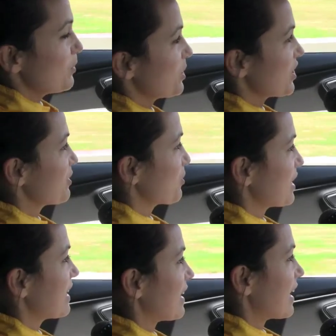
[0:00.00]
dei
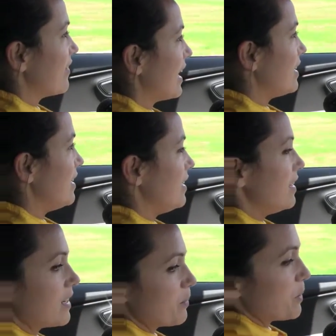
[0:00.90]
280 cavalli,
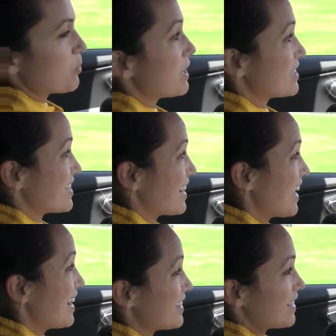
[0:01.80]
il che per una
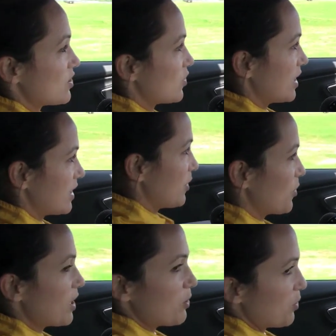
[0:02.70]
stradale a trazione
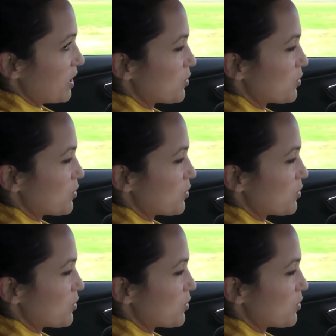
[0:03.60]
anteriore non è